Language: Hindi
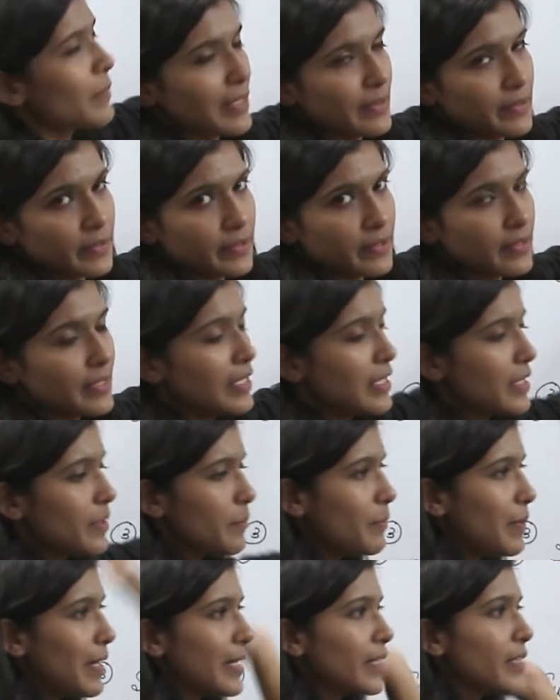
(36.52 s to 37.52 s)

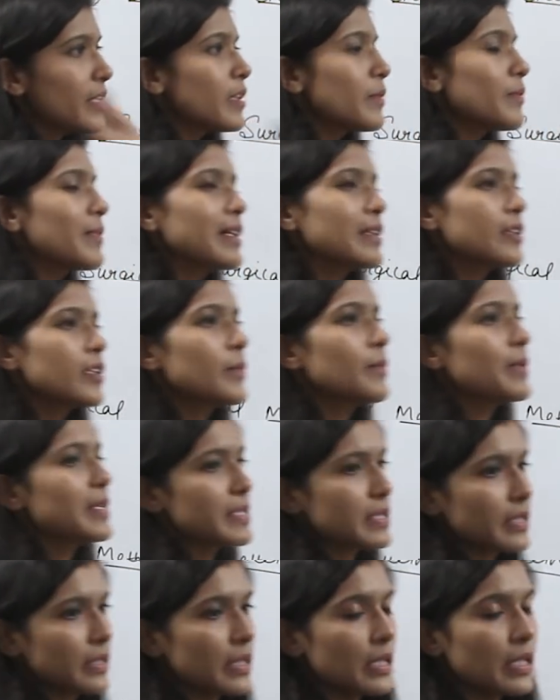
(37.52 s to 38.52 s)
मेथड बैरियर मेथड
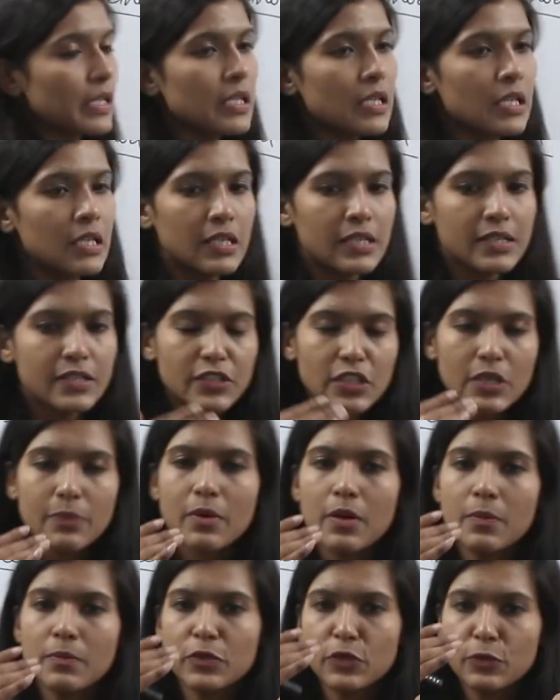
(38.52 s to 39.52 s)
बेसिकली
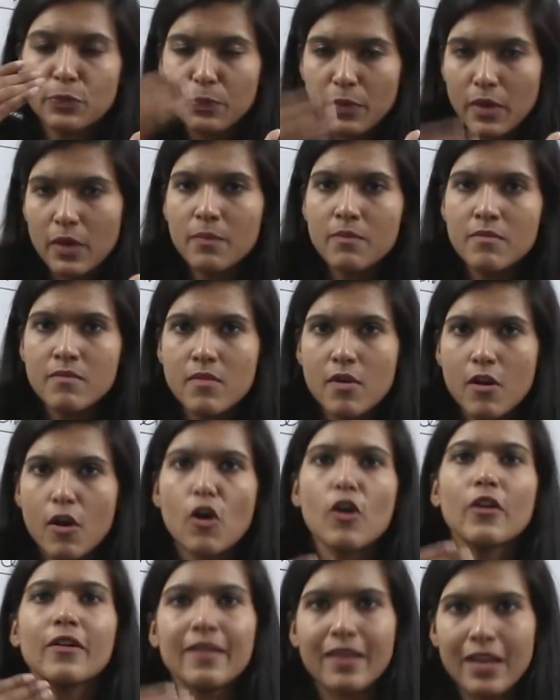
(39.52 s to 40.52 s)
जब हम स्पम
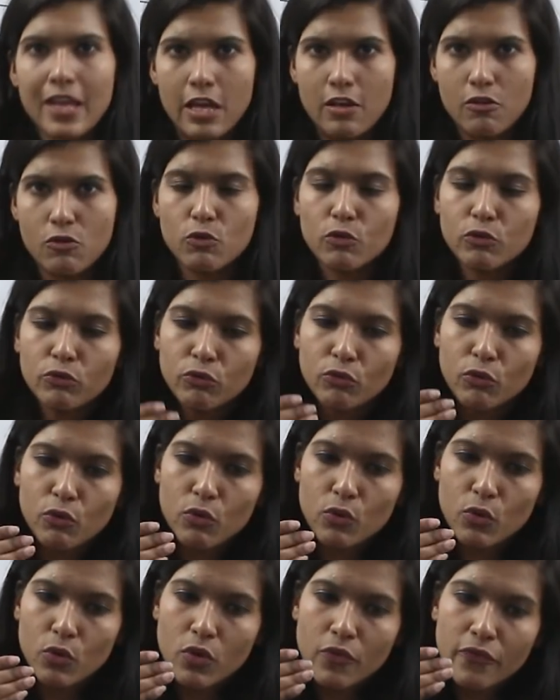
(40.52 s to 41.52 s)
और एग उन
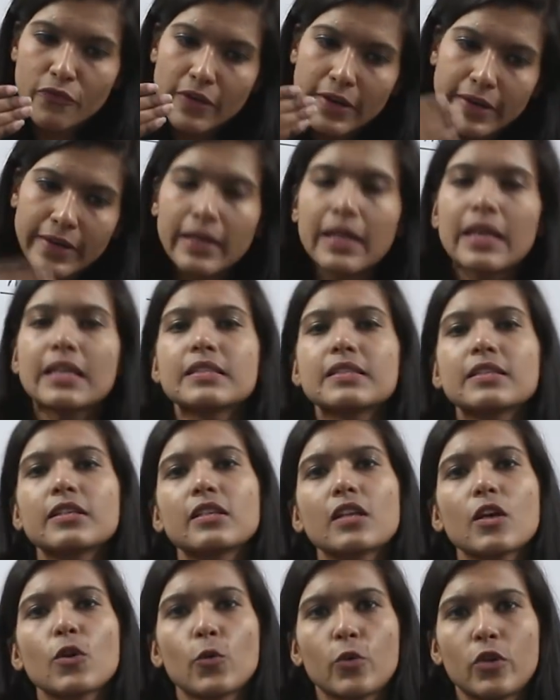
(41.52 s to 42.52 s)
दोनों को फर्टिलाइज
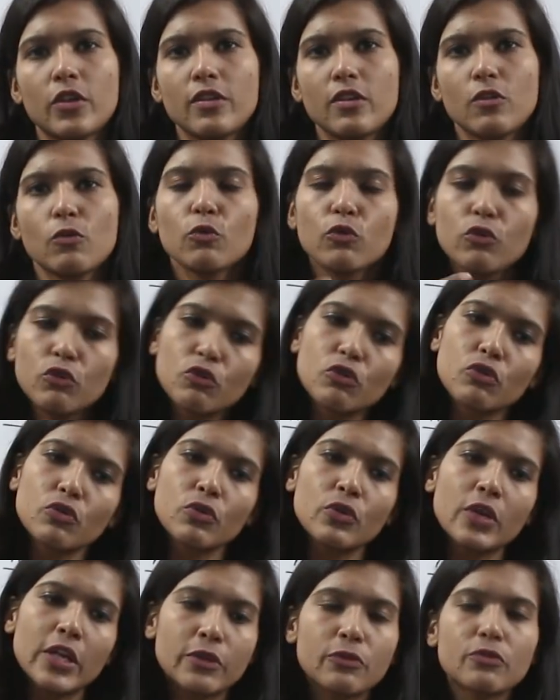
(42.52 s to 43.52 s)
ही ना होने दें उन दोनों
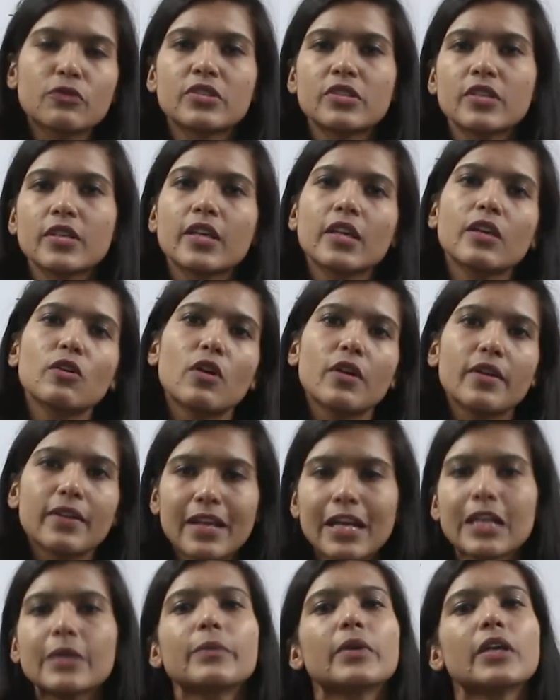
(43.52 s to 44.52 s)
को एक दूसरे के
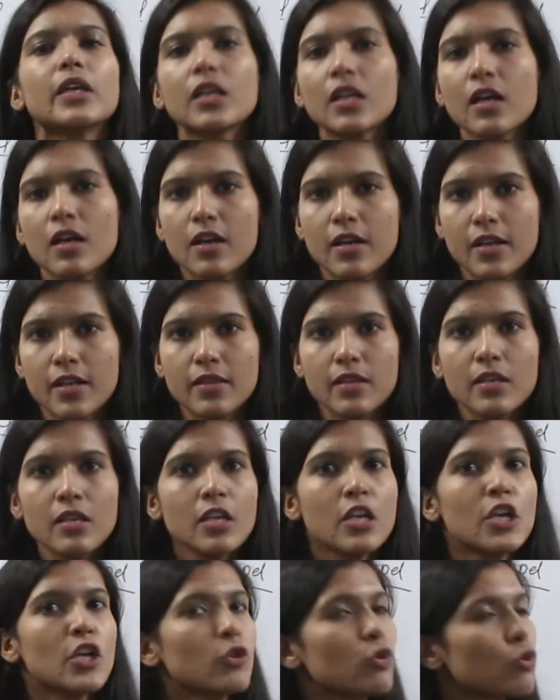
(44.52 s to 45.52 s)
कॉन्टैक्ट में ही ना आने दें
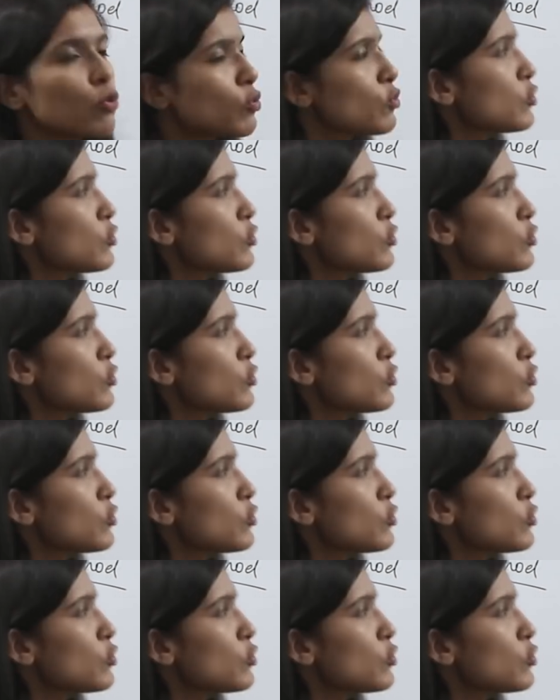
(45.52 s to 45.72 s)
तो